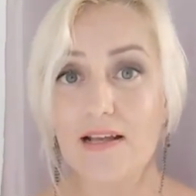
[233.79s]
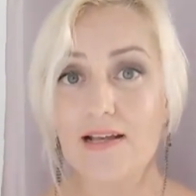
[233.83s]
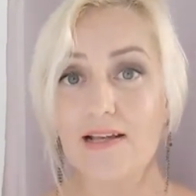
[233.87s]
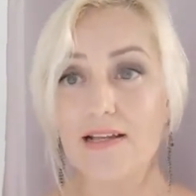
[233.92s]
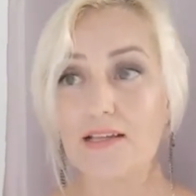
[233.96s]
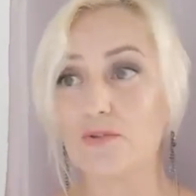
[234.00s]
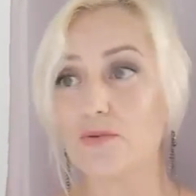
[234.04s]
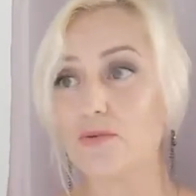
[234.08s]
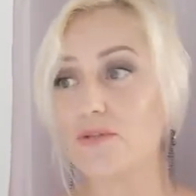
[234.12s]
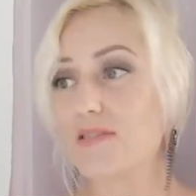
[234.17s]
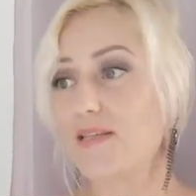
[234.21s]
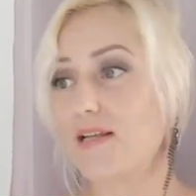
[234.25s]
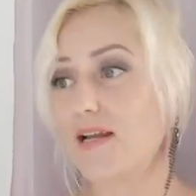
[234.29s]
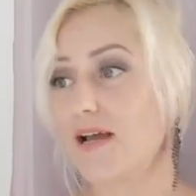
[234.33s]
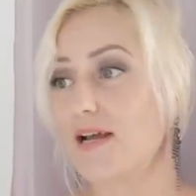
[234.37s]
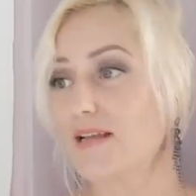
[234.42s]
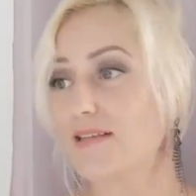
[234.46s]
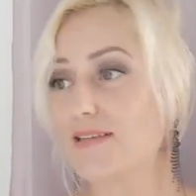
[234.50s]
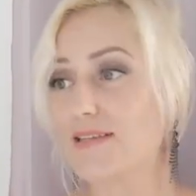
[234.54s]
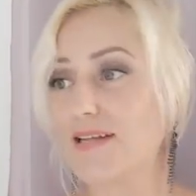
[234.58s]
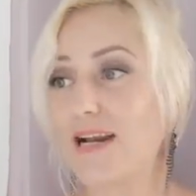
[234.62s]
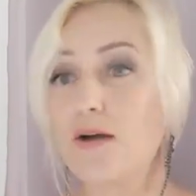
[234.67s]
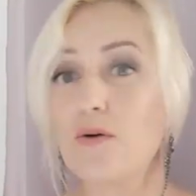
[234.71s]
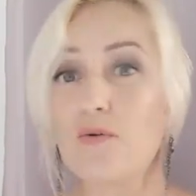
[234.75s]
la
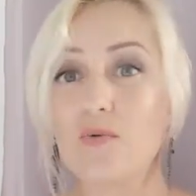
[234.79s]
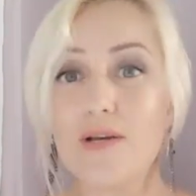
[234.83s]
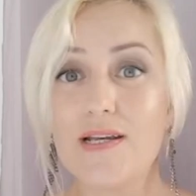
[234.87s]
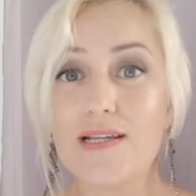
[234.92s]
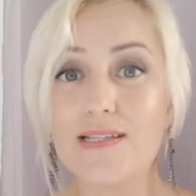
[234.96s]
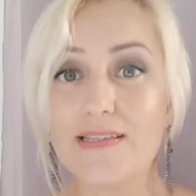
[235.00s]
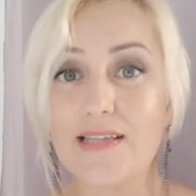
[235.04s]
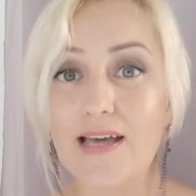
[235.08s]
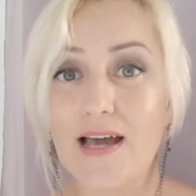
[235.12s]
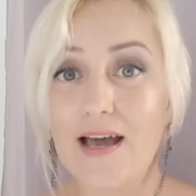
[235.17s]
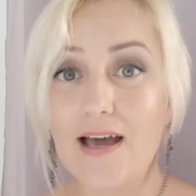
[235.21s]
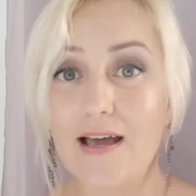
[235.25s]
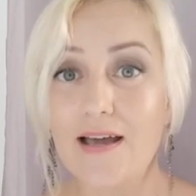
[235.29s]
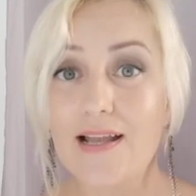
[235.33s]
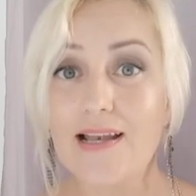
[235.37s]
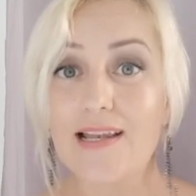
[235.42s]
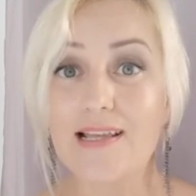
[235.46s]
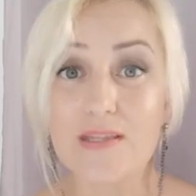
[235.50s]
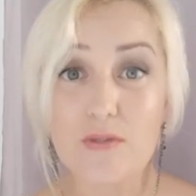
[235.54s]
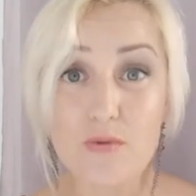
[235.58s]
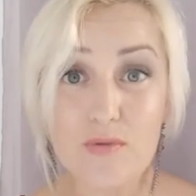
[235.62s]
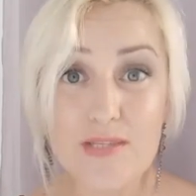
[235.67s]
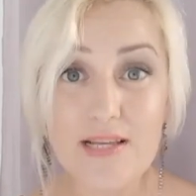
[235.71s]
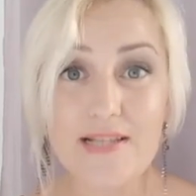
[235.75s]
nostra tranquillità,
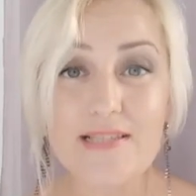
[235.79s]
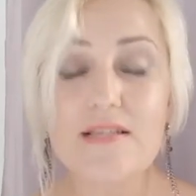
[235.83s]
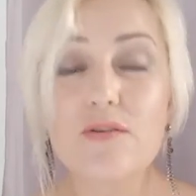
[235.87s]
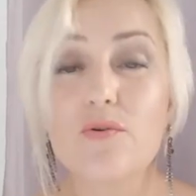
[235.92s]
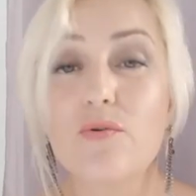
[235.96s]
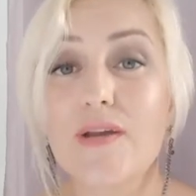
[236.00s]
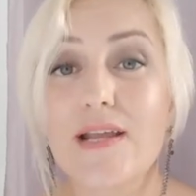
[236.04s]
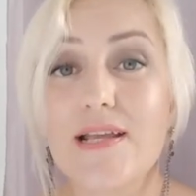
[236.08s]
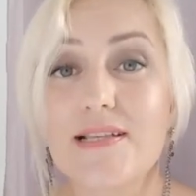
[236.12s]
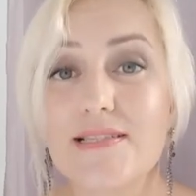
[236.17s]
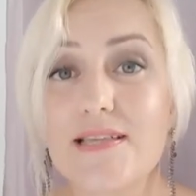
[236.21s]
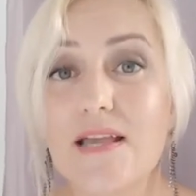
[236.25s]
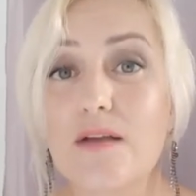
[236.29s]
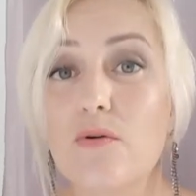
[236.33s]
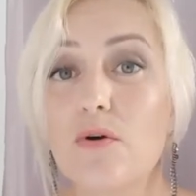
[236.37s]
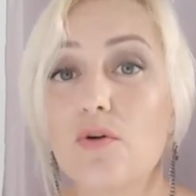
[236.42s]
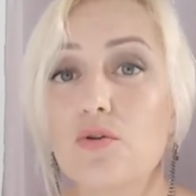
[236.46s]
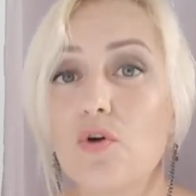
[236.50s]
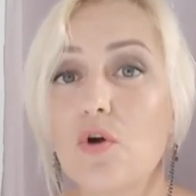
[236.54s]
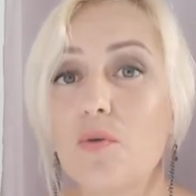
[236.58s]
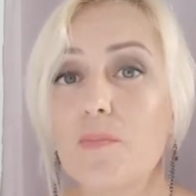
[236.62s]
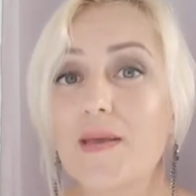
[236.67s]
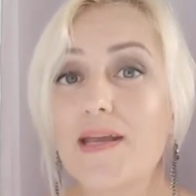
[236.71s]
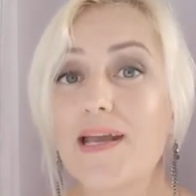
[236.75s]
la nostra sicurezza
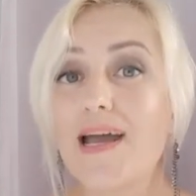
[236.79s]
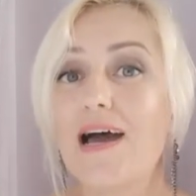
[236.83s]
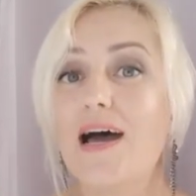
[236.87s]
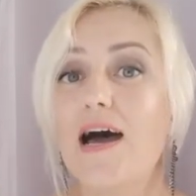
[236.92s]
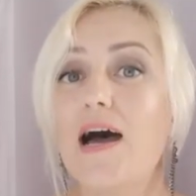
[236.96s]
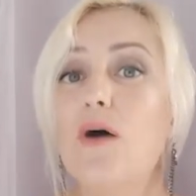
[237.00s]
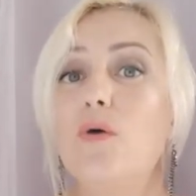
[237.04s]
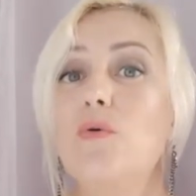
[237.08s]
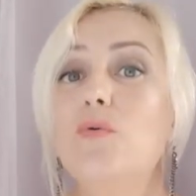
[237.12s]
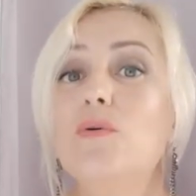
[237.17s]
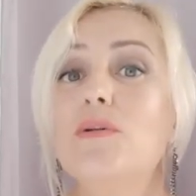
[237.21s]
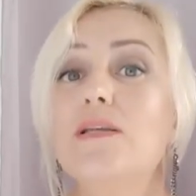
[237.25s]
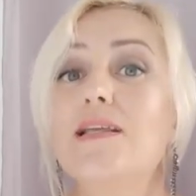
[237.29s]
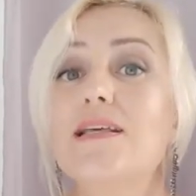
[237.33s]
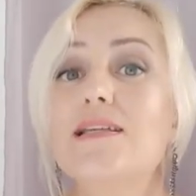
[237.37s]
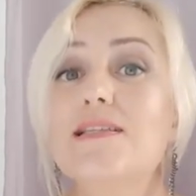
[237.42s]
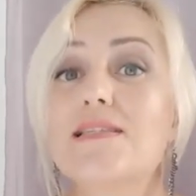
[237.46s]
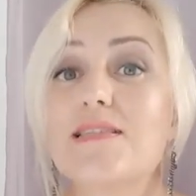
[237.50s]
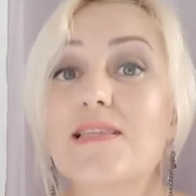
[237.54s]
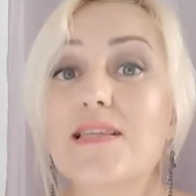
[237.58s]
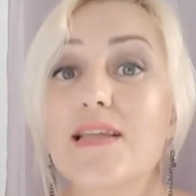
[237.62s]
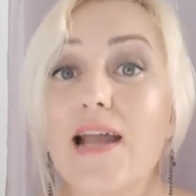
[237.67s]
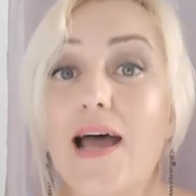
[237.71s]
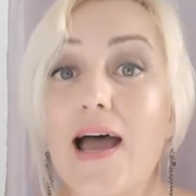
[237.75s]
economica a un
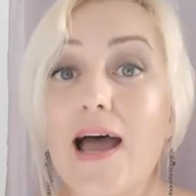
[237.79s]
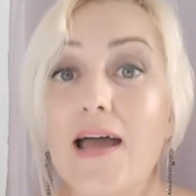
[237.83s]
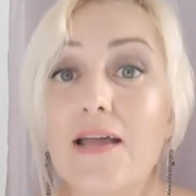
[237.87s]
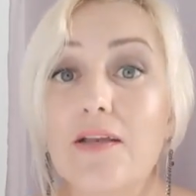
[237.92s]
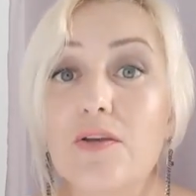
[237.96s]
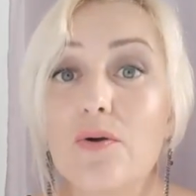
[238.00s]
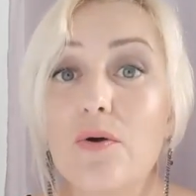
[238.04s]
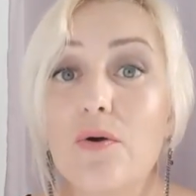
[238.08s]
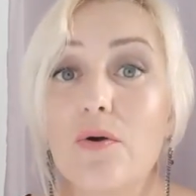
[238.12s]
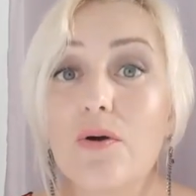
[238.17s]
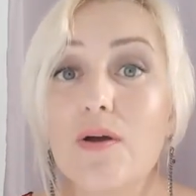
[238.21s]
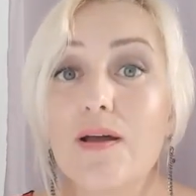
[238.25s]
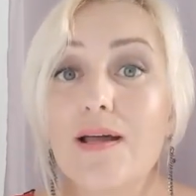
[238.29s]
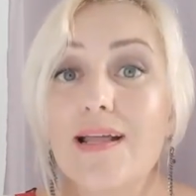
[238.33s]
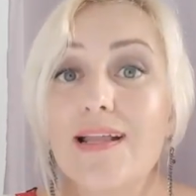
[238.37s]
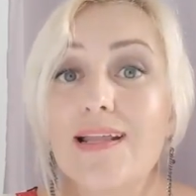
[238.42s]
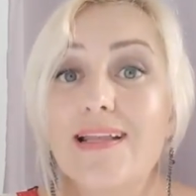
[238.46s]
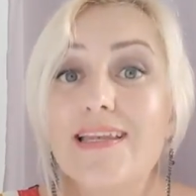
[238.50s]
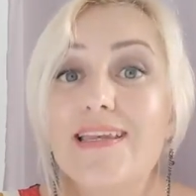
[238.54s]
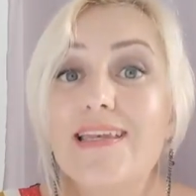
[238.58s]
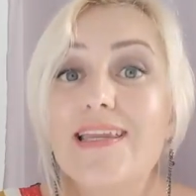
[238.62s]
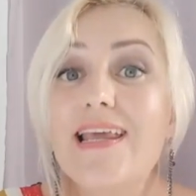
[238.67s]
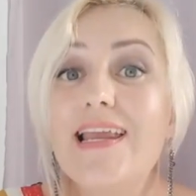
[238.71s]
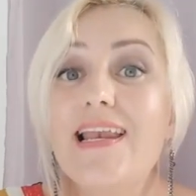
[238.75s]
estraneo?
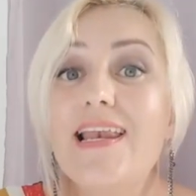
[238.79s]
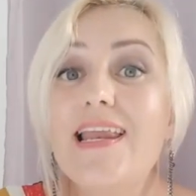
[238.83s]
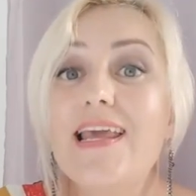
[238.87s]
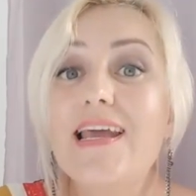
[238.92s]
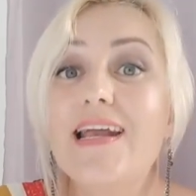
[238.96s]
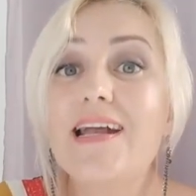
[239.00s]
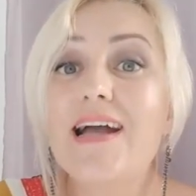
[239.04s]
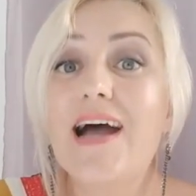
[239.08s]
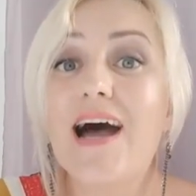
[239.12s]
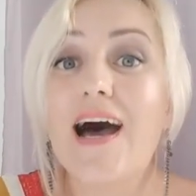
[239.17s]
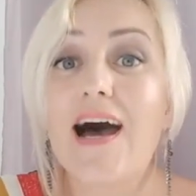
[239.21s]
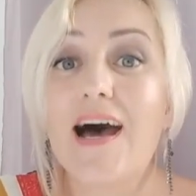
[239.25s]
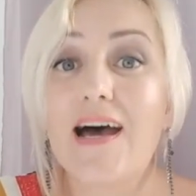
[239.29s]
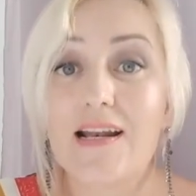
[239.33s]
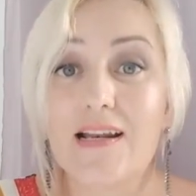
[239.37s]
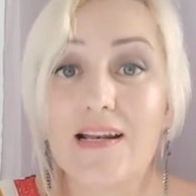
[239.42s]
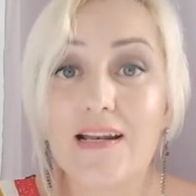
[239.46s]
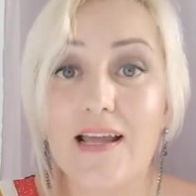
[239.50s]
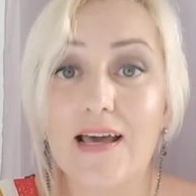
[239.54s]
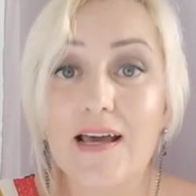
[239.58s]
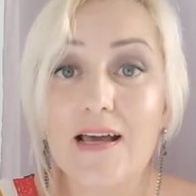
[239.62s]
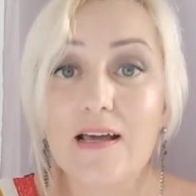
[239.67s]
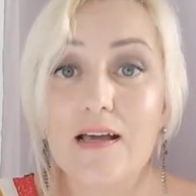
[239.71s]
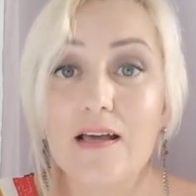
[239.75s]

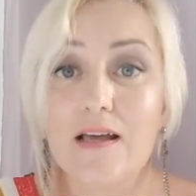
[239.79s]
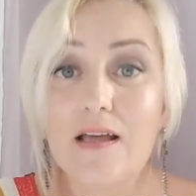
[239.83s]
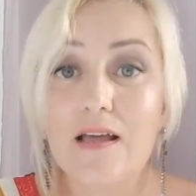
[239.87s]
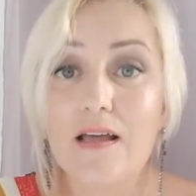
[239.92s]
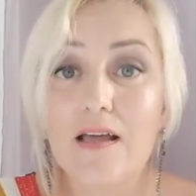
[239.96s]
Delegarla?